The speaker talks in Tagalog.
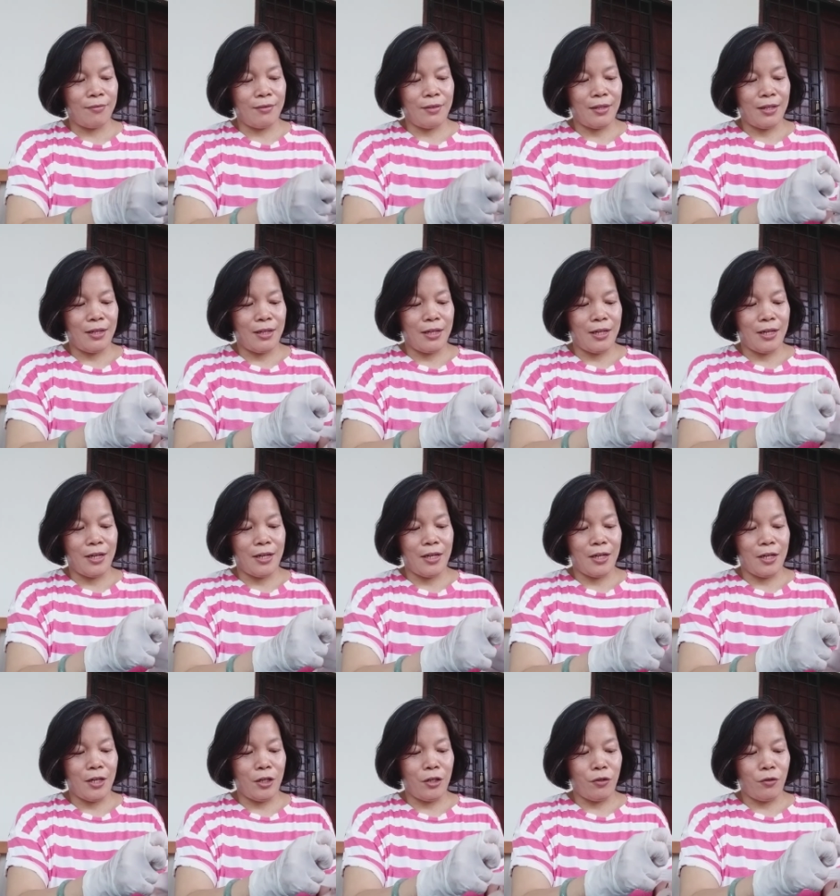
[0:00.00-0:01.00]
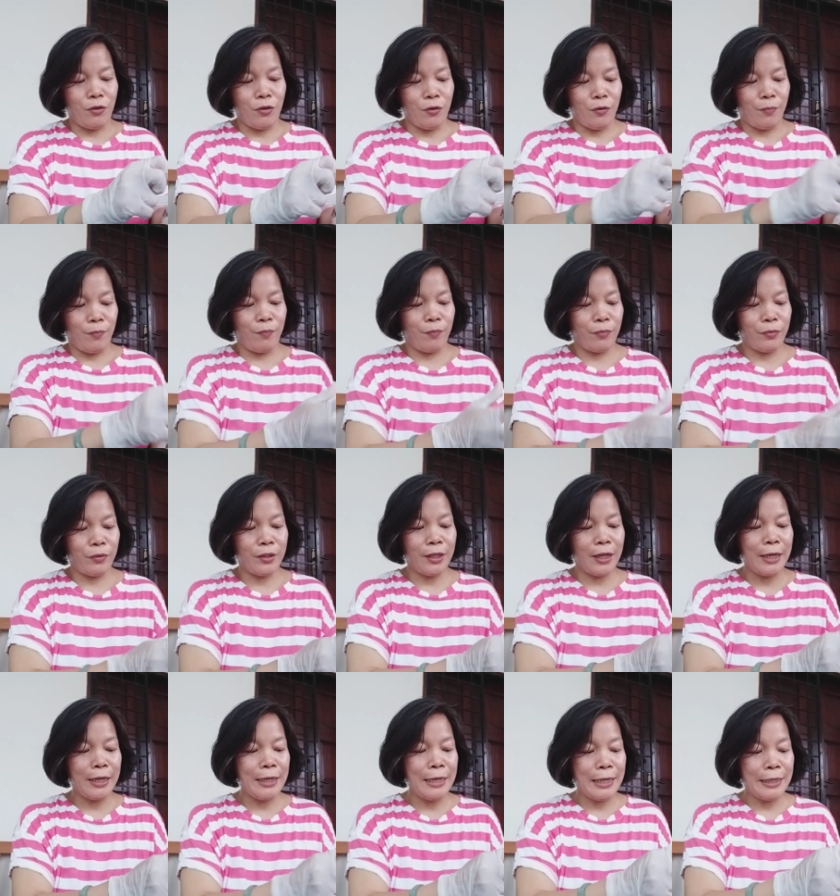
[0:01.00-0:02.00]
Na, ano,
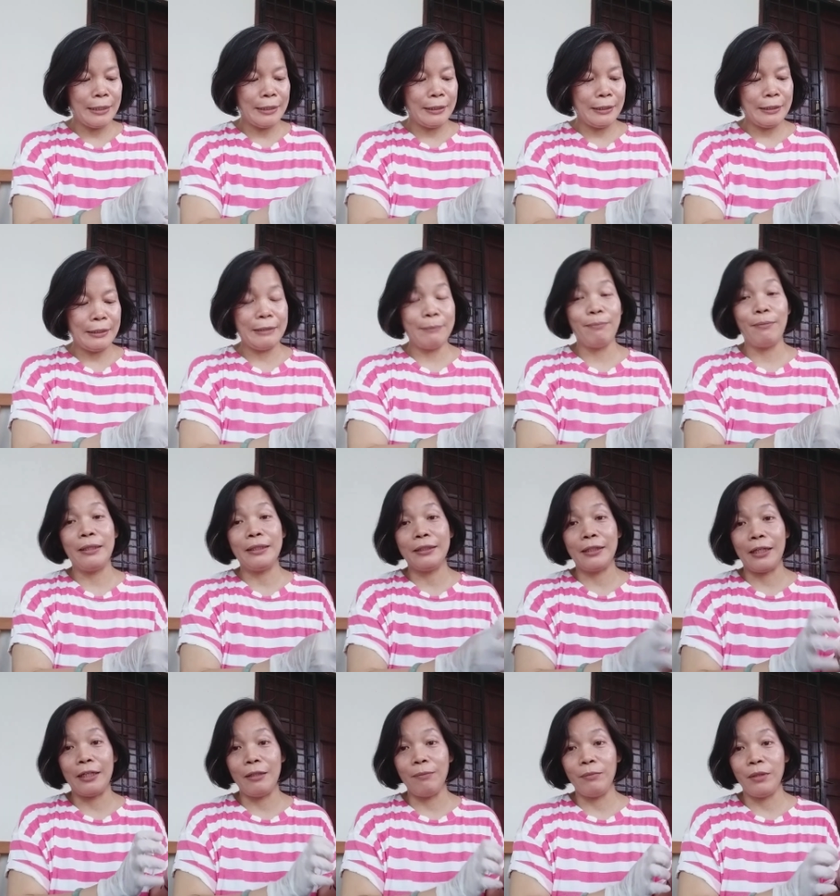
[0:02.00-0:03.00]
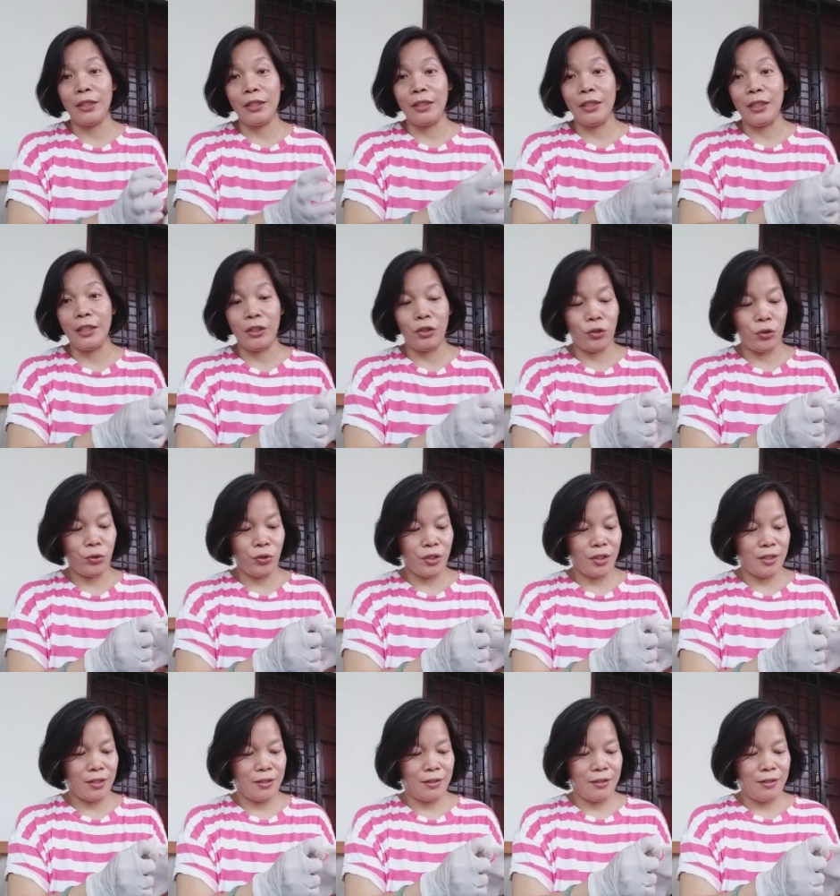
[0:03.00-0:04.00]
try lang magtanim ng
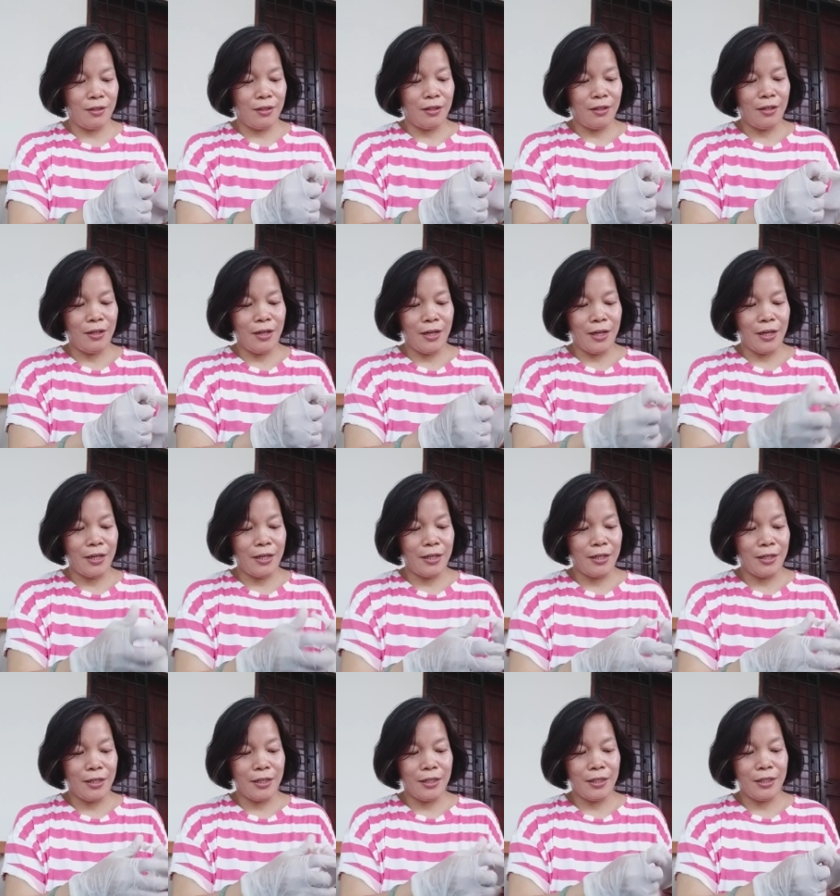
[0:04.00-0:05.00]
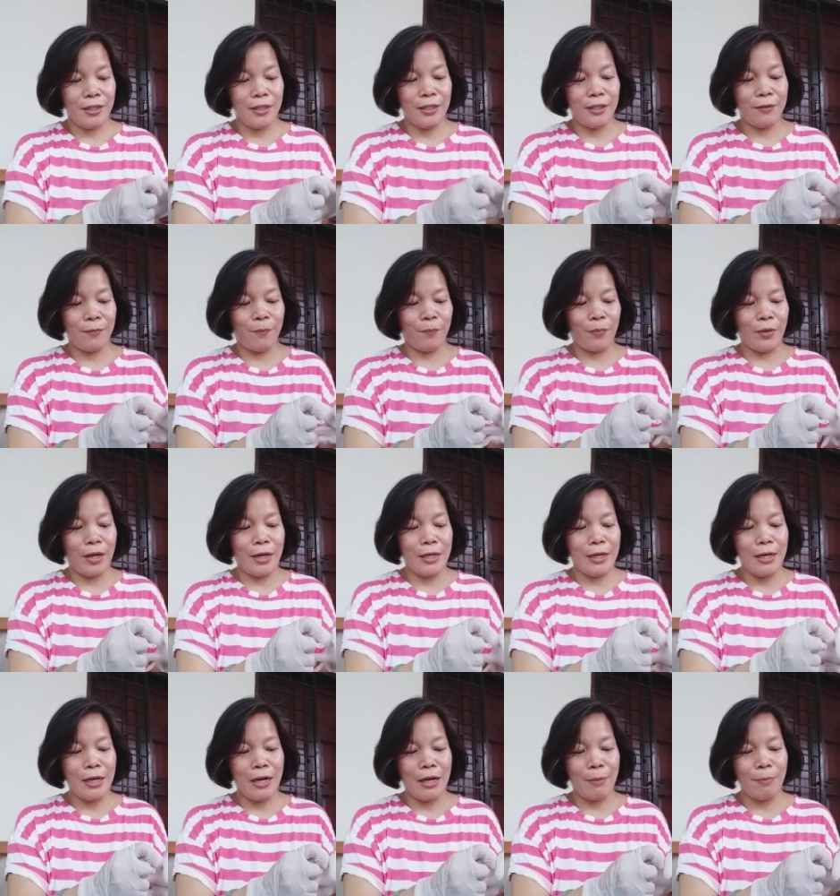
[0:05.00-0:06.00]
lettuce na
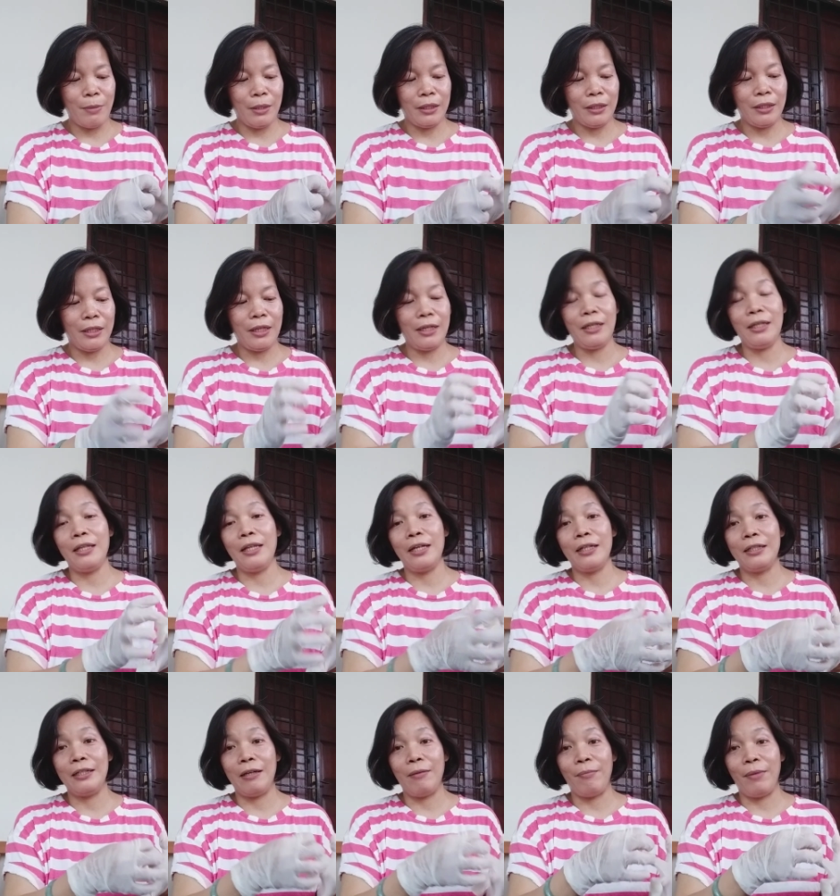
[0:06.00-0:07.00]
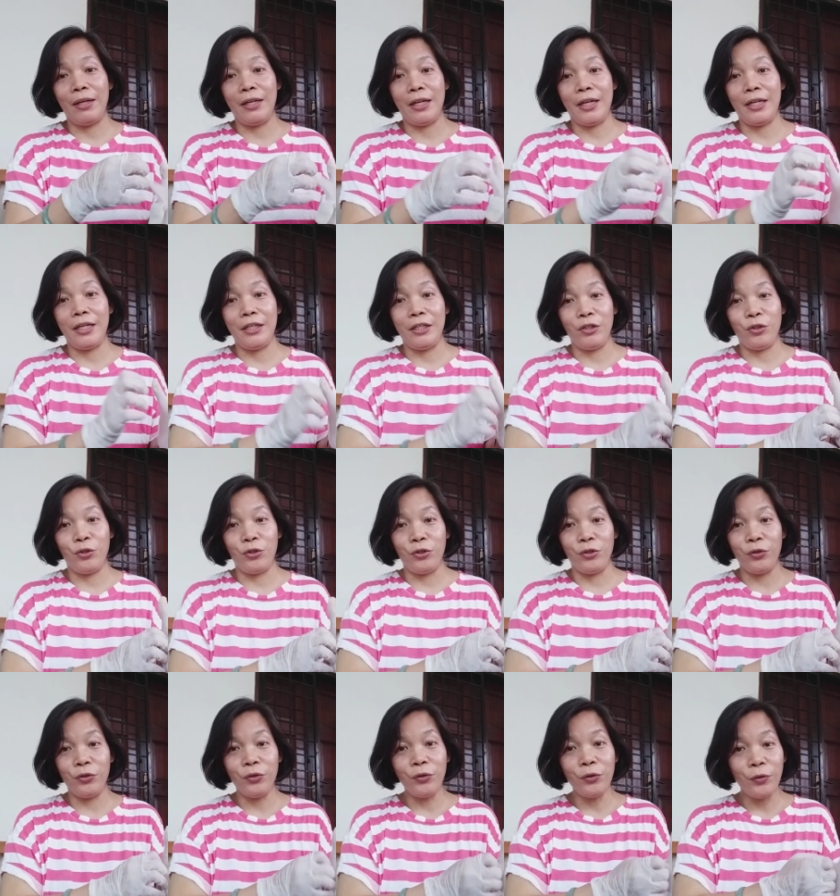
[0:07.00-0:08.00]
ang gamit din lang naman ay
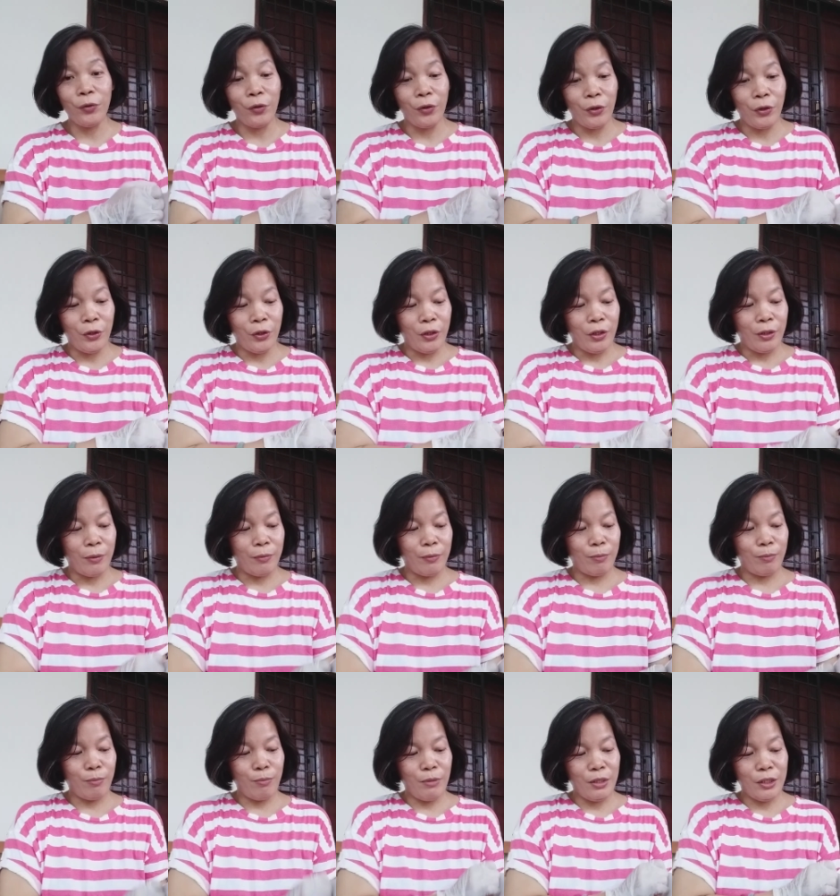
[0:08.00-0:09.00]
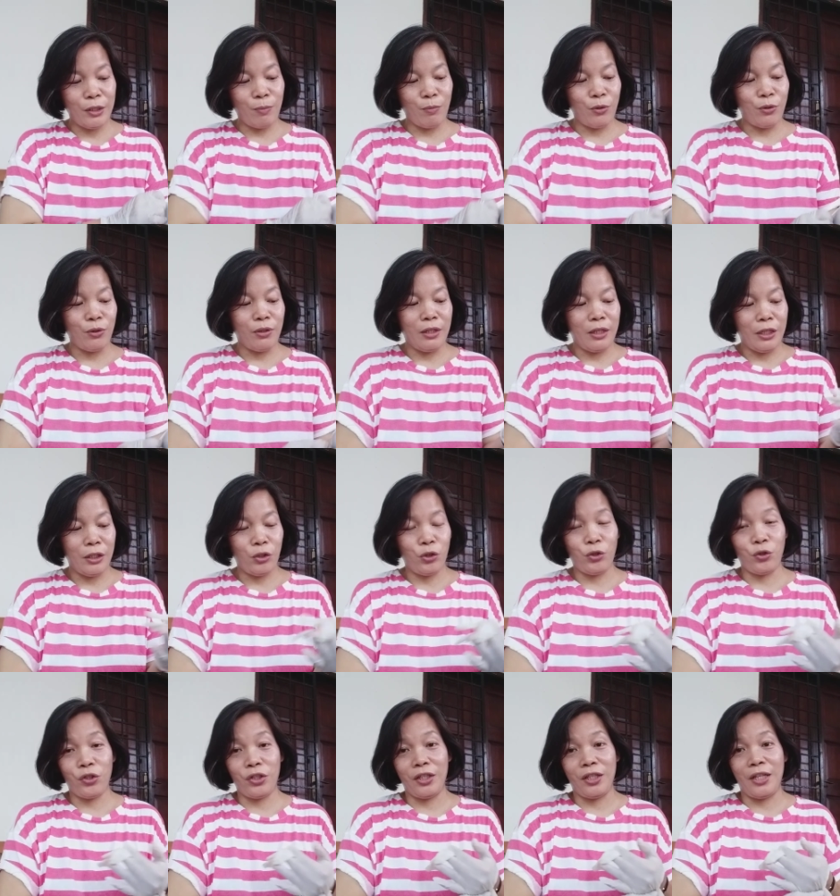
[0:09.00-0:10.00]
yung mismong
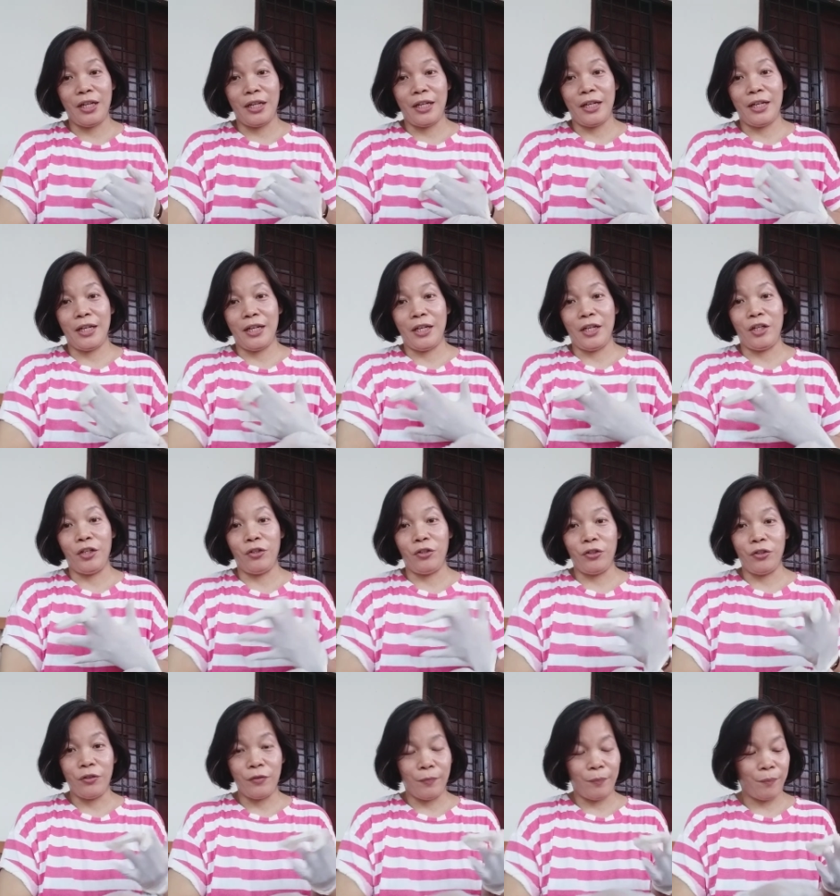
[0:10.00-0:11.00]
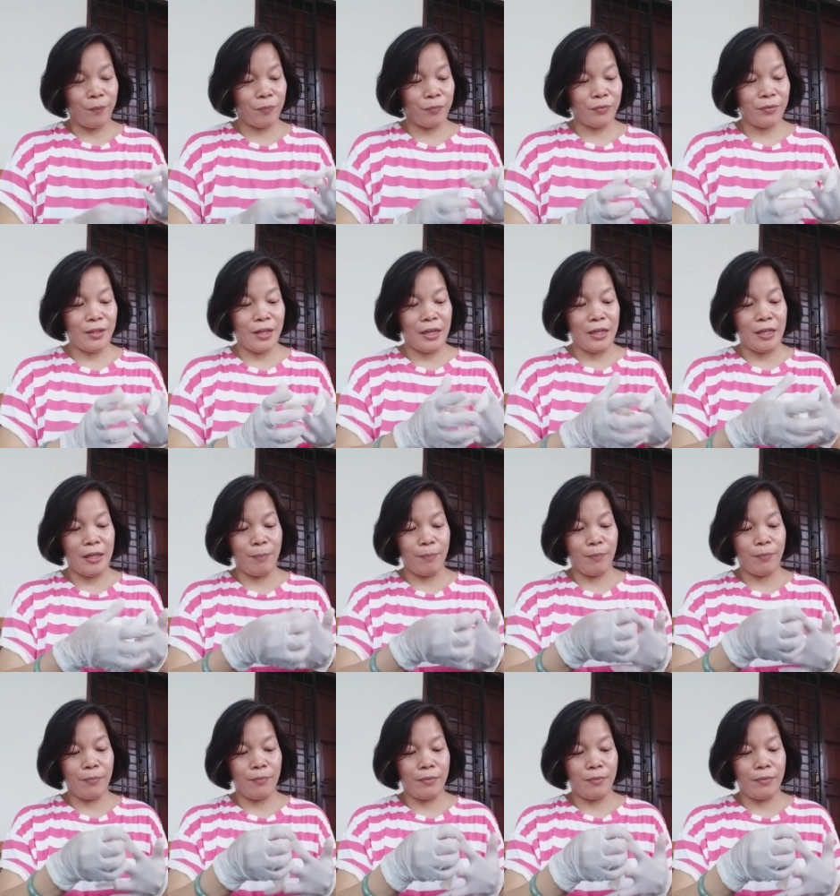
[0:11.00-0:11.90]
lettuce na, ano, tanim.